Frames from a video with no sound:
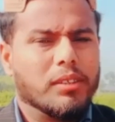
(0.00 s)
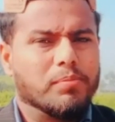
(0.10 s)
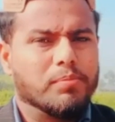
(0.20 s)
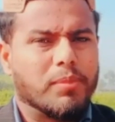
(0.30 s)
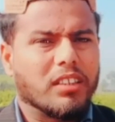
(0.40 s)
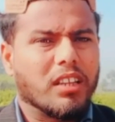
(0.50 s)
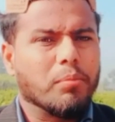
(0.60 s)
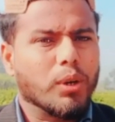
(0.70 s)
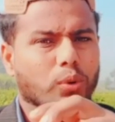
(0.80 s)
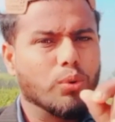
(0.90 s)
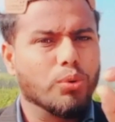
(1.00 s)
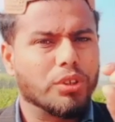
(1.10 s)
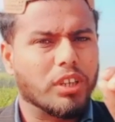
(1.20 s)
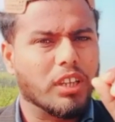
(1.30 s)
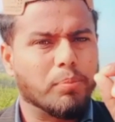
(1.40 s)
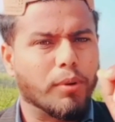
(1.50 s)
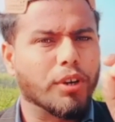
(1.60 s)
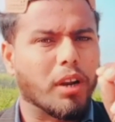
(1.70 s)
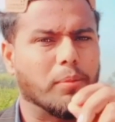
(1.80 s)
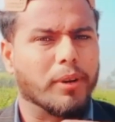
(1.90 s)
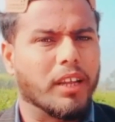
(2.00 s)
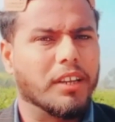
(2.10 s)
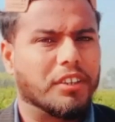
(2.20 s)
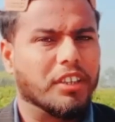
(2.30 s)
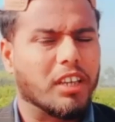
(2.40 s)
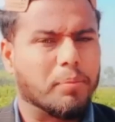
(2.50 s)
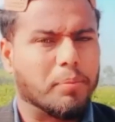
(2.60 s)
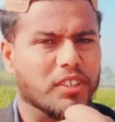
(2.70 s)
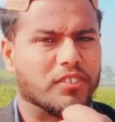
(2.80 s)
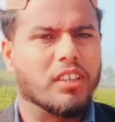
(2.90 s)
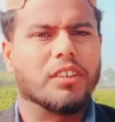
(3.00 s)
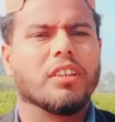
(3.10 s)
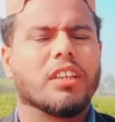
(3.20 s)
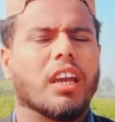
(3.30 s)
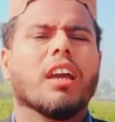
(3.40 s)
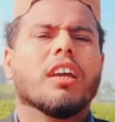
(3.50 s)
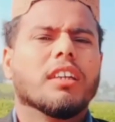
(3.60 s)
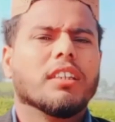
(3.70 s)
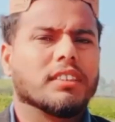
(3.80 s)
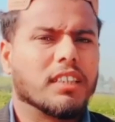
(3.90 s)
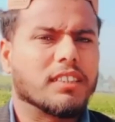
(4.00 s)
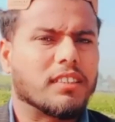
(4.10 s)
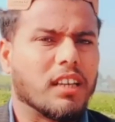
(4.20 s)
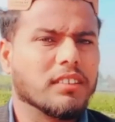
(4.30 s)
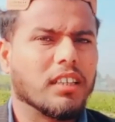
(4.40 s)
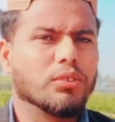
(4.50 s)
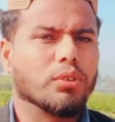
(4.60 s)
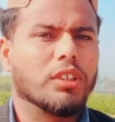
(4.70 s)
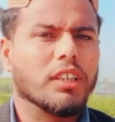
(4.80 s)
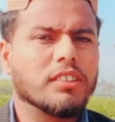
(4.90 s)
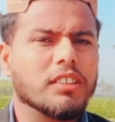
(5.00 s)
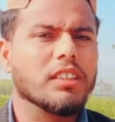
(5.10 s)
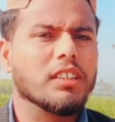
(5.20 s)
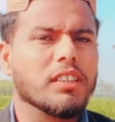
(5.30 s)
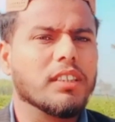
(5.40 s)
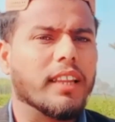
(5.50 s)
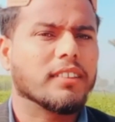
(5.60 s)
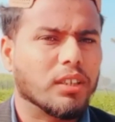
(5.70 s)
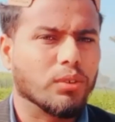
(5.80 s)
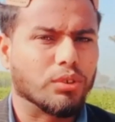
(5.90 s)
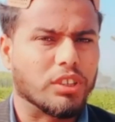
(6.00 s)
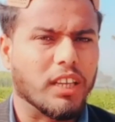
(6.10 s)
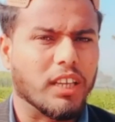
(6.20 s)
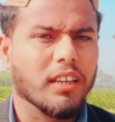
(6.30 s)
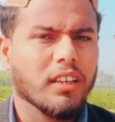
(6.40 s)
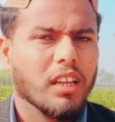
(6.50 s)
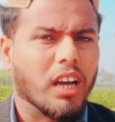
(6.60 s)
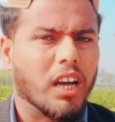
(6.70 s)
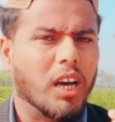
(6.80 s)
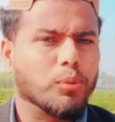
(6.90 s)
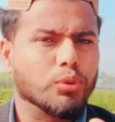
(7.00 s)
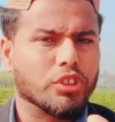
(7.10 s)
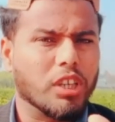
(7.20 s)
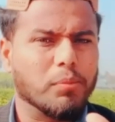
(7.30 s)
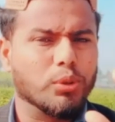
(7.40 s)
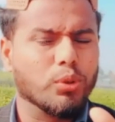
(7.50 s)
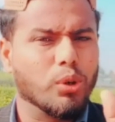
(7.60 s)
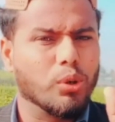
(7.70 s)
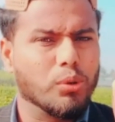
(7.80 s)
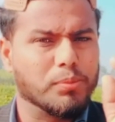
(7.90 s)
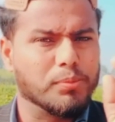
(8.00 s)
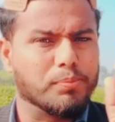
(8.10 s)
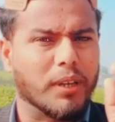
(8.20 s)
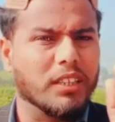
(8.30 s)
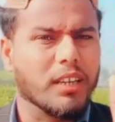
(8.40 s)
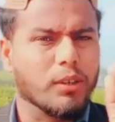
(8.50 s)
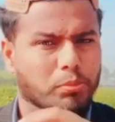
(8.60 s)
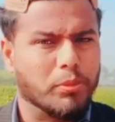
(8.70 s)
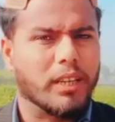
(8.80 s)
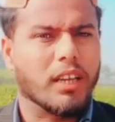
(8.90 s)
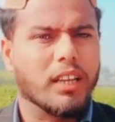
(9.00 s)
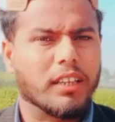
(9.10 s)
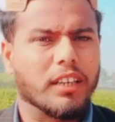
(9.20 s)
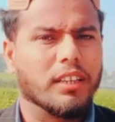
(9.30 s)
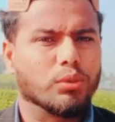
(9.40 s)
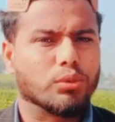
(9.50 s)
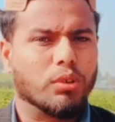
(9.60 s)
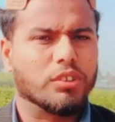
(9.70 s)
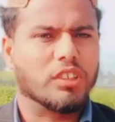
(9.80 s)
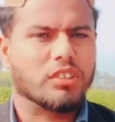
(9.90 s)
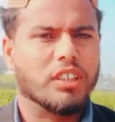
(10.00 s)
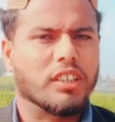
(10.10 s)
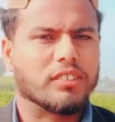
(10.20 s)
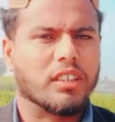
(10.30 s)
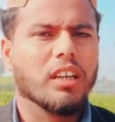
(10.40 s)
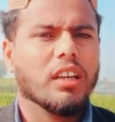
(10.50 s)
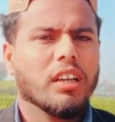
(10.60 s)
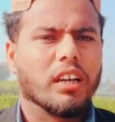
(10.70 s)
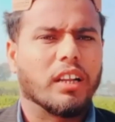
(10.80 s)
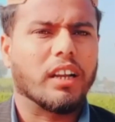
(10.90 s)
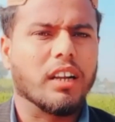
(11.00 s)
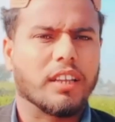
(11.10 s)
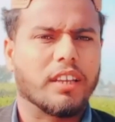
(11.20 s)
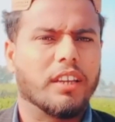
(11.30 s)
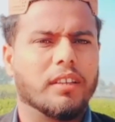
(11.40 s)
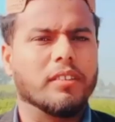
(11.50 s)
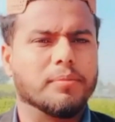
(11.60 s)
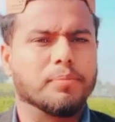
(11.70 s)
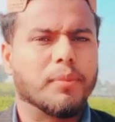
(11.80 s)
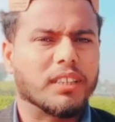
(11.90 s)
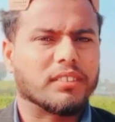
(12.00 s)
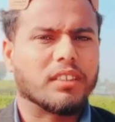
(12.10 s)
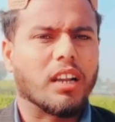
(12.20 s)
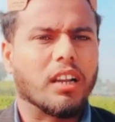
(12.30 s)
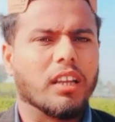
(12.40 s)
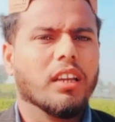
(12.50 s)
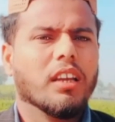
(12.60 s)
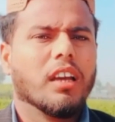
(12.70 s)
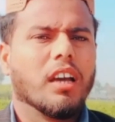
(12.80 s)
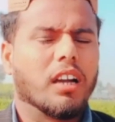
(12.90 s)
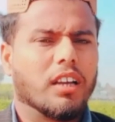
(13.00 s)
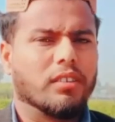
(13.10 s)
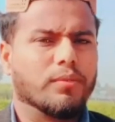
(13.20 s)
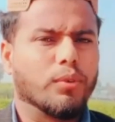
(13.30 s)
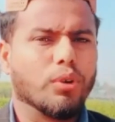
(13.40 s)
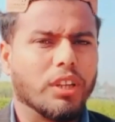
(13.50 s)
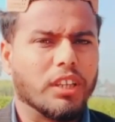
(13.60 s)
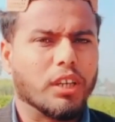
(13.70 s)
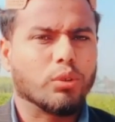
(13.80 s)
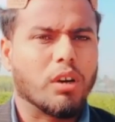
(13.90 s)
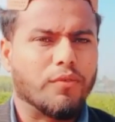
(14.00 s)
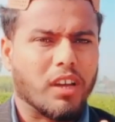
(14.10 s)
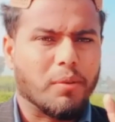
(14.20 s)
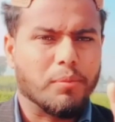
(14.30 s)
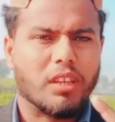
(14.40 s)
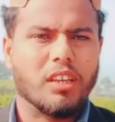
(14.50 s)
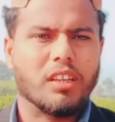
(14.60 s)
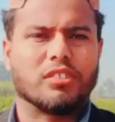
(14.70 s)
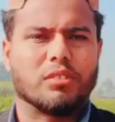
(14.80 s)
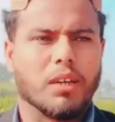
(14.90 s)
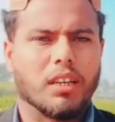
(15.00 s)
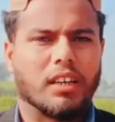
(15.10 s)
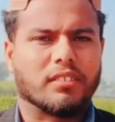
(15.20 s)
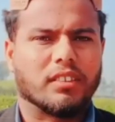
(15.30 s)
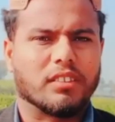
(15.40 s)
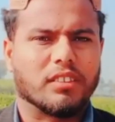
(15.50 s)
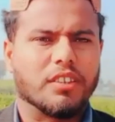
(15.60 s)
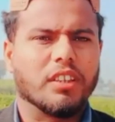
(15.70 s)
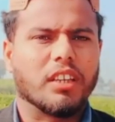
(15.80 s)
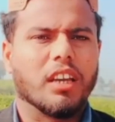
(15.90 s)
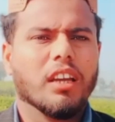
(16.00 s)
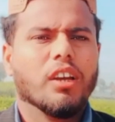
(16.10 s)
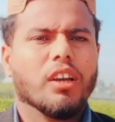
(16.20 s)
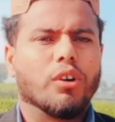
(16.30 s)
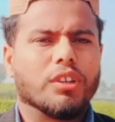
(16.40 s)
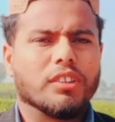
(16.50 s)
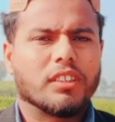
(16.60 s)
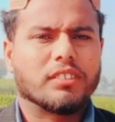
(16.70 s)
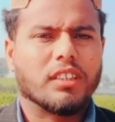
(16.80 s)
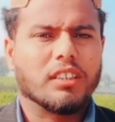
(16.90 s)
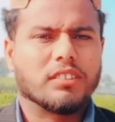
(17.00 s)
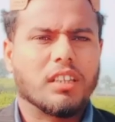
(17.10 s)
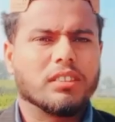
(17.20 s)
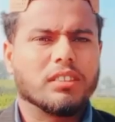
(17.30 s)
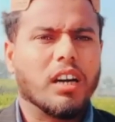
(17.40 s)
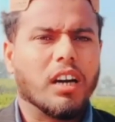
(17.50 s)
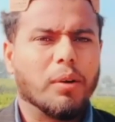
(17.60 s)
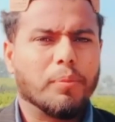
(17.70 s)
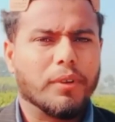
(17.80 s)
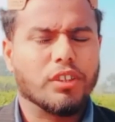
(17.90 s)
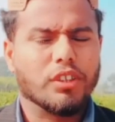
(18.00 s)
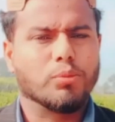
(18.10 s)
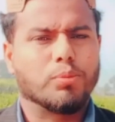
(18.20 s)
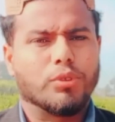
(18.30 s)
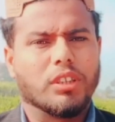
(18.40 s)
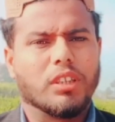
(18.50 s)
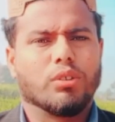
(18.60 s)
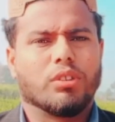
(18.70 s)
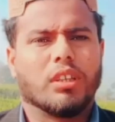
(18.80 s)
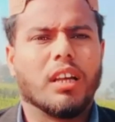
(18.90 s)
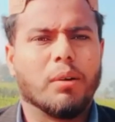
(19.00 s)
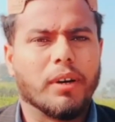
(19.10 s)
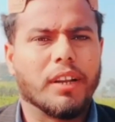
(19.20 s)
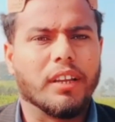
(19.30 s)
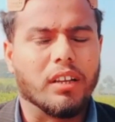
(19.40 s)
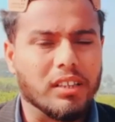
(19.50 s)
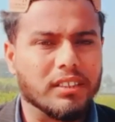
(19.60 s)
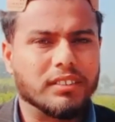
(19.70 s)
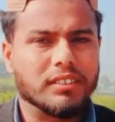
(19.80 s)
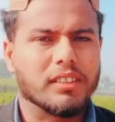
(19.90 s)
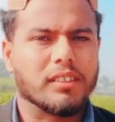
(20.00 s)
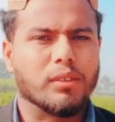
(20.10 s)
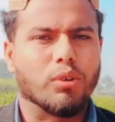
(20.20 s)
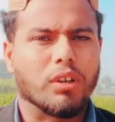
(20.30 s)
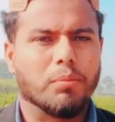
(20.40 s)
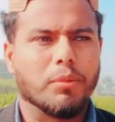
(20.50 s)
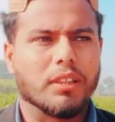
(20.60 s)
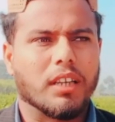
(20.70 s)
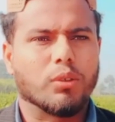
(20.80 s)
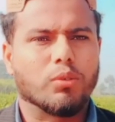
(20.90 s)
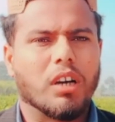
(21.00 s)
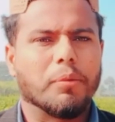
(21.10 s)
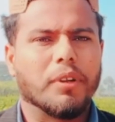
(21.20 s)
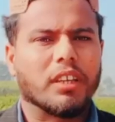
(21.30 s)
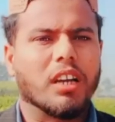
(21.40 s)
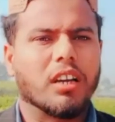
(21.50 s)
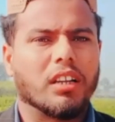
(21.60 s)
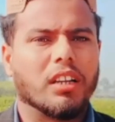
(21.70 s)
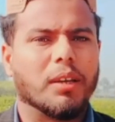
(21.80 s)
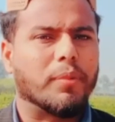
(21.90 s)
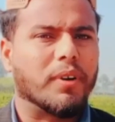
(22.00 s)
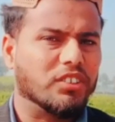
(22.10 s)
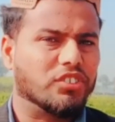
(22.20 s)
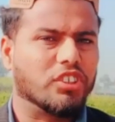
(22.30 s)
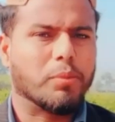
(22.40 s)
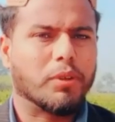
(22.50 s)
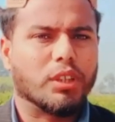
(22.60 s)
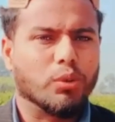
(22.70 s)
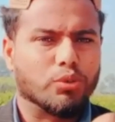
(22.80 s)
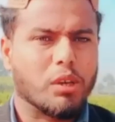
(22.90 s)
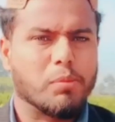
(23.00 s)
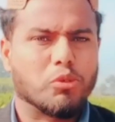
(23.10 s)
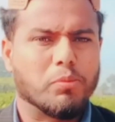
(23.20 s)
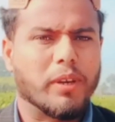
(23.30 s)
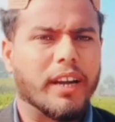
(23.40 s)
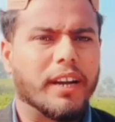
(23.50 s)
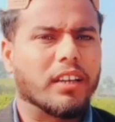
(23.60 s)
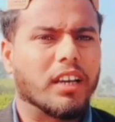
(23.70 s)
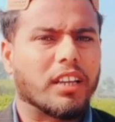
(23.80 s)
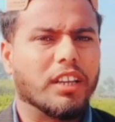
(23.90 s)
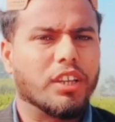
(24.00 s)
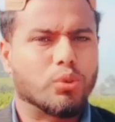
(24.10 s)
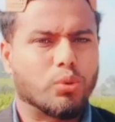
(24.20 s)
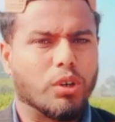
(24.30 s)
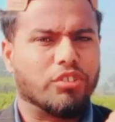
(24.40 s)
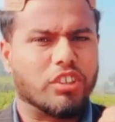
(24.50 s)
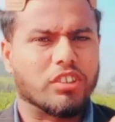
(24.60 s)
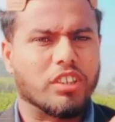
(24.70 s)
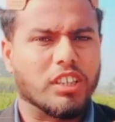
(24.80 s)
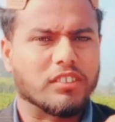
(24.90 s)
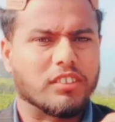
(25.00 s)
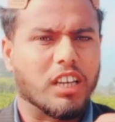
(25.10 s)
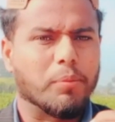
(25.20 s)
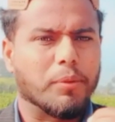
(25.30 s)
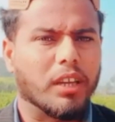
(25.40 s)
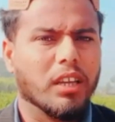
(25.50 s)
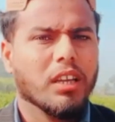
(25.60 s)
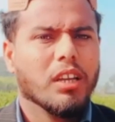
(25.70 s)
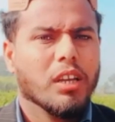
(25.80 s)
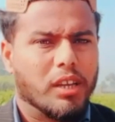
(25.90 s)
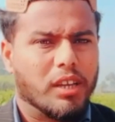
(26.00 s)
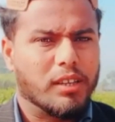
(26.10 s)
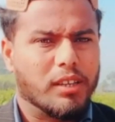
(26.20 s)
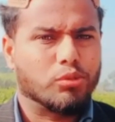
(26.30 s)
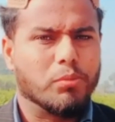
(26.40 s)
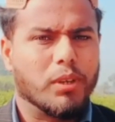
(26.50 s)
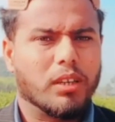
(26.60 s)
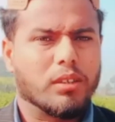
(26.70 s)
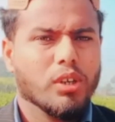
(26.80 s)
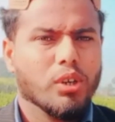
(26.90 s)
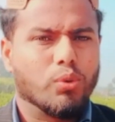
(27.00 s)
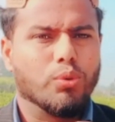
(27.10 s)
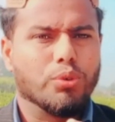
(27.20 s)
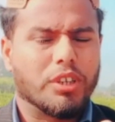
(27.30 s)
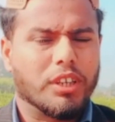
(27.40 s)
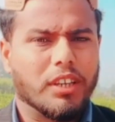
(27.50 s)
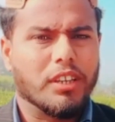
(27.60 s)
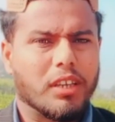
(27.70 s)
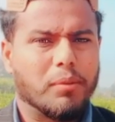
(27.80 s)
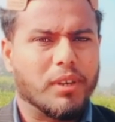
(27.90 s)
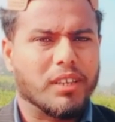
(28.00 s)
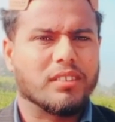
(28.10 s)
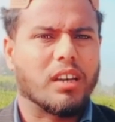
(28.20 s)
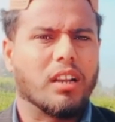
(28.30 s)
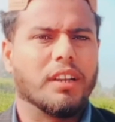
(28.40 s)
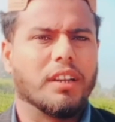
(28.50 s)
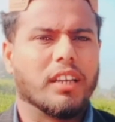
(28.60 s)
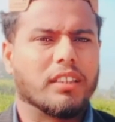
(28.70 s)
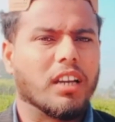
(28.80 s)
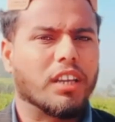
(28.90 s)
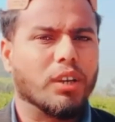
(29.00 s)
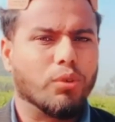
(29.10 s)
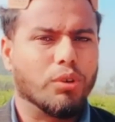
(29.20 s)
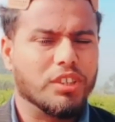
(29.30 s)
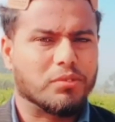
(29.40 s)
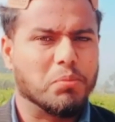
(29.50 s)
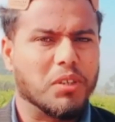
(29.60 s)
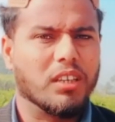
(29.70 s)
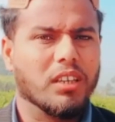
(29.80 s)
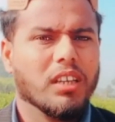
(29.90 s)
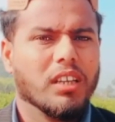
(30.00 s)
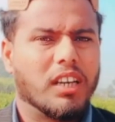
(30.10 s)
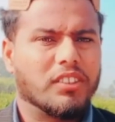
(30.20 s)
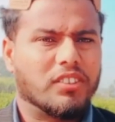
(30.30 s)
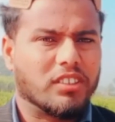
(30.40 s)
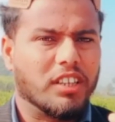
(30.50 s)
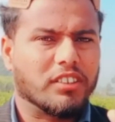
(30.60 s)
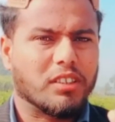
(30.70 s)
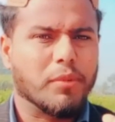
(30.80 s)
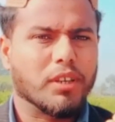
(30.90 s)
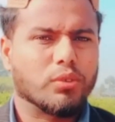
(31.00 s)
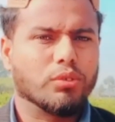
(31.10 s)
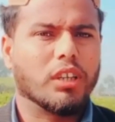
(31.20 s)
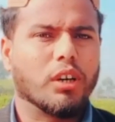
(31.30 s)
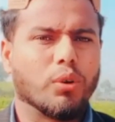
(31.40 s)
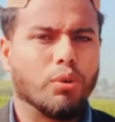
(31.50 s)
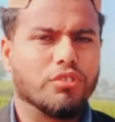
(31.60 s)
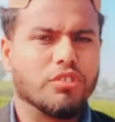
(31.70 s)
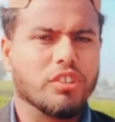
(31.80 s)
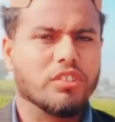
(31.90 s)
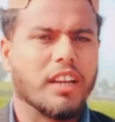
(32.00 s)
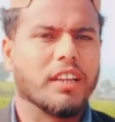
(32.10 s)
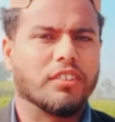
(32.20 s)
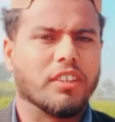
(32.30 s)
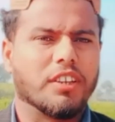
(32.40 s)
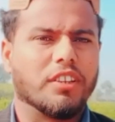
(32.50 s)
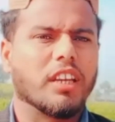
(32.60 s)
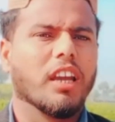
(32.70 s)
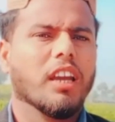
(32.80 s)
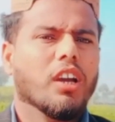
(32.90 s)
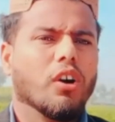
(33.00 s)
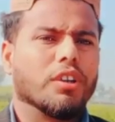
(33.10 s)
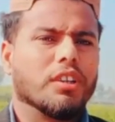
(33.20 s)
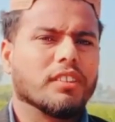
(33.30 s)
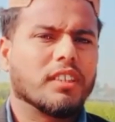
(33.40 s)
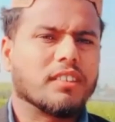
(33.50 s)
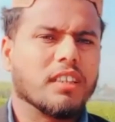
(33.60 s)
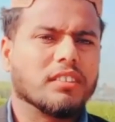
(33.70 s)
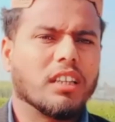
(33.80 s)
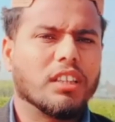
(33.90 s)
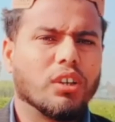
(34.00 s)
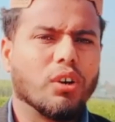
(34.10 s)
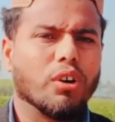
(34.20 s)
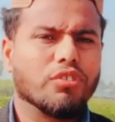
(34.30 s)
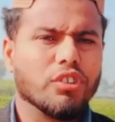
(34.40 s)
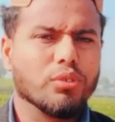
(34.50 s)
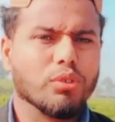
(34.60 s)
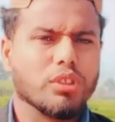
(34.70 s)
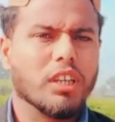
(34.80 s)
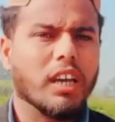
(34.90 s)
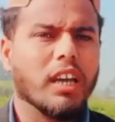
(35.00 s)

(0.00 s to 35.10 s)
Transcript: बर्तन में कूट के ना पाउडर बना लें ठीक है पीस के ठीक है इसके साथ साथ जो देसी लहसुन होती है आप उसके भी दो फलियां उसमें डाल के ना उसको अच्छे तरीके से रगड़ के मिक्स कर लें अगर वो नहीं है तो आप फार्मी एक इस्तेमाल कर सकते हैं ठीक है और इसके साथ साथ आपने ये जो पुदीना होता है ना हमारे यहाँ लोकल मिलता है तो आपने क्या करना है पाँच छः पत्ते उसके भी उसमें ऐड करके ना इसको अच्छे तरीके से आपने उसमें कूट के यानी कि मिक्स कर लेना है ताकि कोई इसमें अच्छे तरीके से मिक्स हो जाए और कोई चीज़ रह ना जाए ठीक है और इसके साथ साथ एक और चीज़ होती है